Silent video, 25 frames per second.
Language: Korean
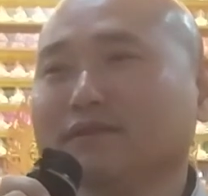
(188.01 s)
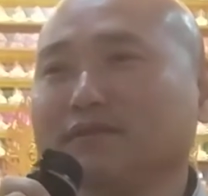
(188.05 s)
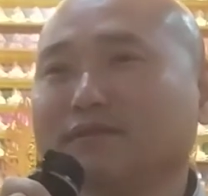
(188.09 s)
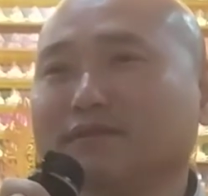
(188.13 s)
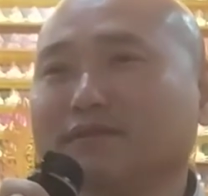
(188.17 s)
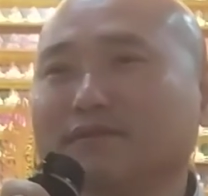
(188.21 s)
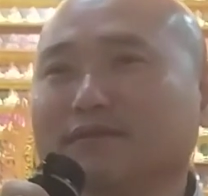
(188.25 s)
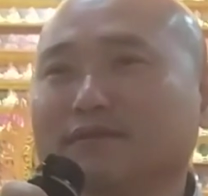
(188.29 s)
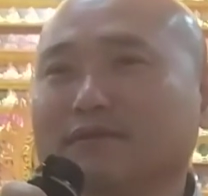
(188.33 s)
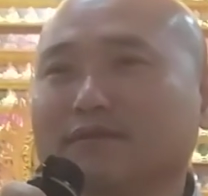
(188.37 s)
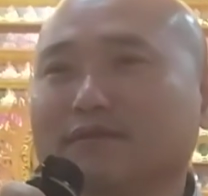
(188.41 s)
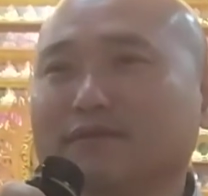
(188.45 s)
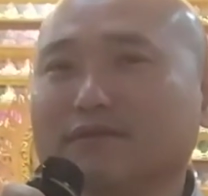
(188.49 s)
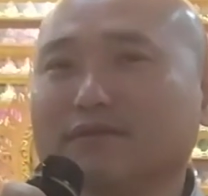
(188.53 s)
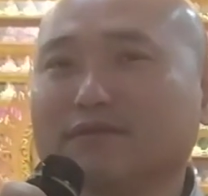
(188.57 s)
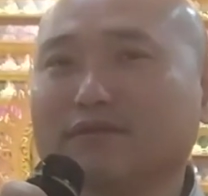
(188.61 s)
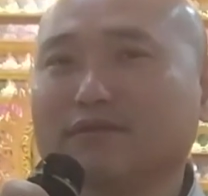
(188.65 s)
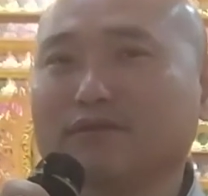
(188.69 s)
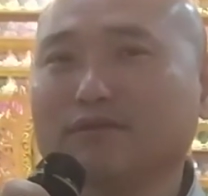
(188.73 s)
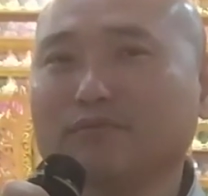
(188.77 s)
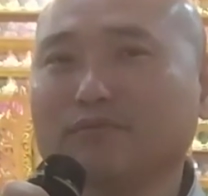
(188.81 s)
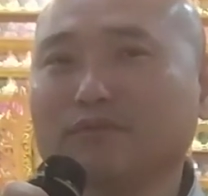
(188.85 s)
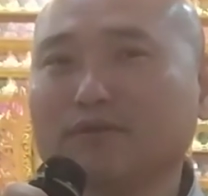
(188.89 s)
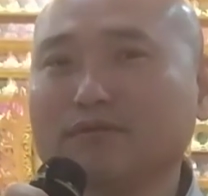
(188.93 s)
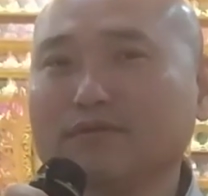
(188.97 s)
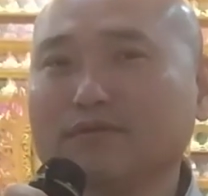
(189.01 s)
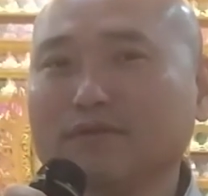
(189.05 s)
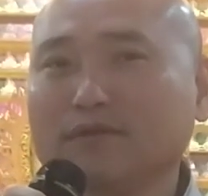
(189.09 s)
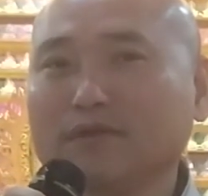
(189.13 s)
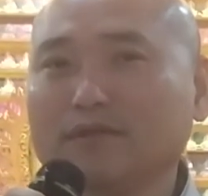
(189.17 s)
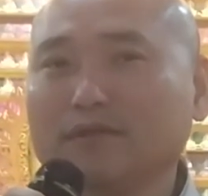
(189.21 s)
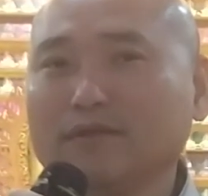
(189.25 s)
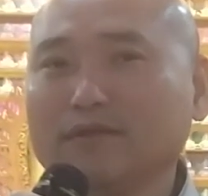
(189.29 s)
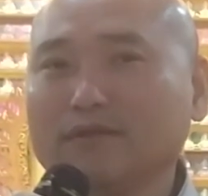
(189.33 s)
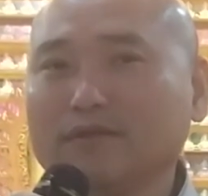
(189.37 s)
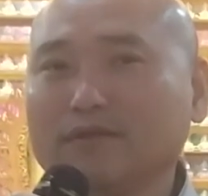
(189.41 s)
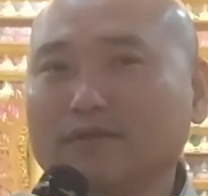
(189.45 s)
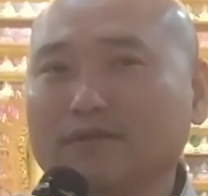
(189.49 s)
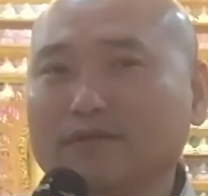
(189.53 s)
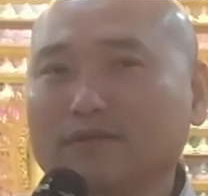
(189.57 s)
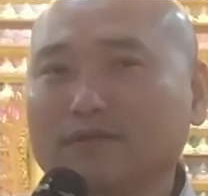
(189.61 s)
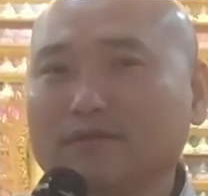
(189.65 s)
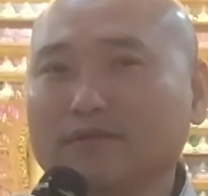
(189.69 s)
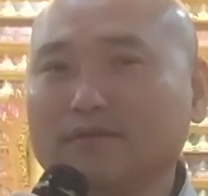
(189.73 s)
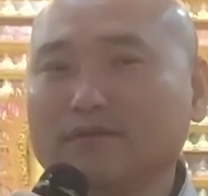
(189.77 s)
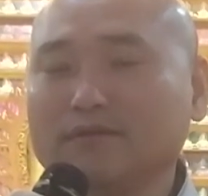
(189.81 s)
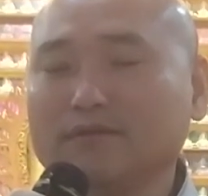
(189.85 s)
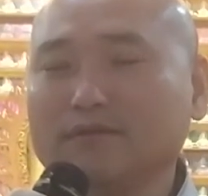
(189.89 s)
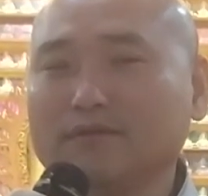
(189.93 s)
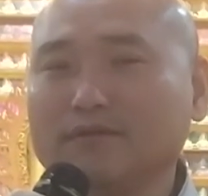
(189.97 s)
어, 그러면
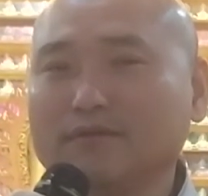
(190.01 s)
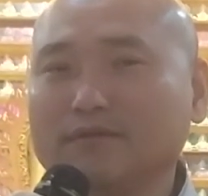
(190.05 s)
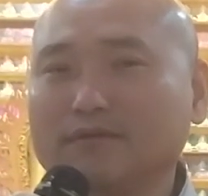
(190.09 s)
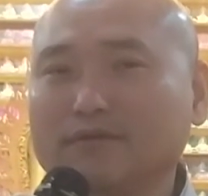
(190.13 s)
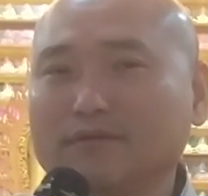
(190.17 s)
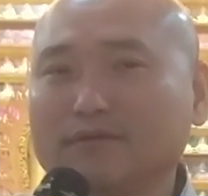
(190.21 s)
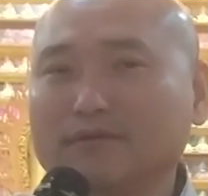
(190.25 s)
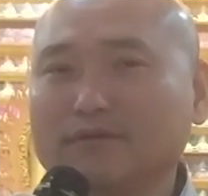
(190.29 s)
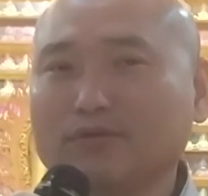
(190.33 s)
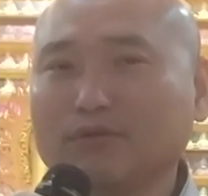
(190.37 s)
어,